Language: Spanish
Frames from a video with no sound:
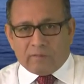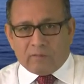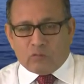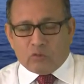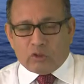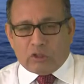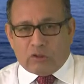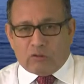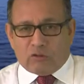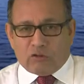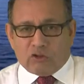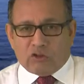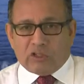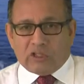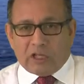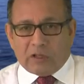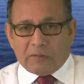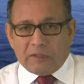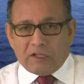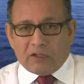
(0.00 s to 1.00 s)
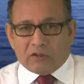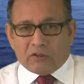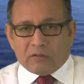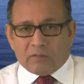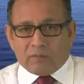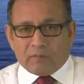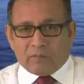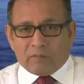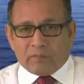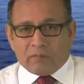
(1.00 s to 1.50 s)
Un beneficio indebido
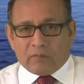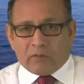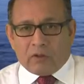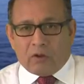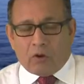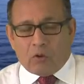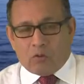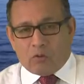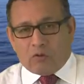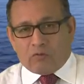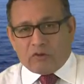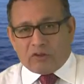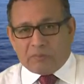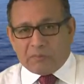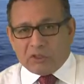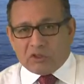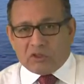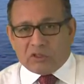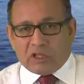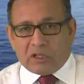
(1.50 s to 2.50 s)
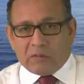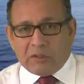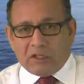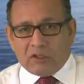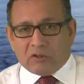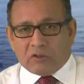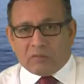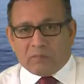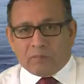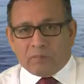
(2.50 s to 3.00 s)
o un ofrecimiento
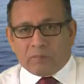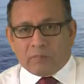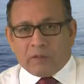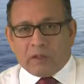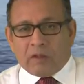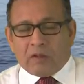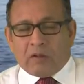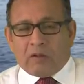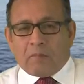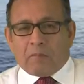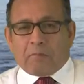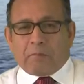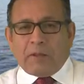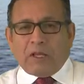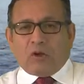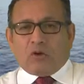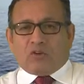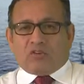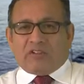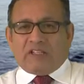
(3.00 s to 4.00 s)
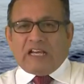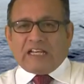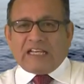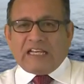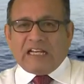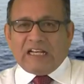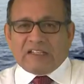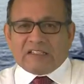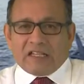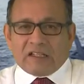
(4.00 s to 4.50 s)
indebido. Pero si a
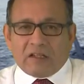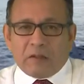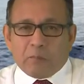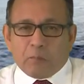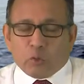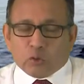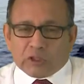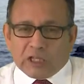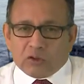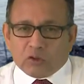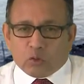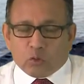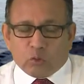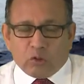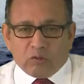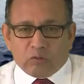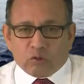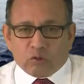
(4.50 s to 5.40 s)
quien le estás imputando no es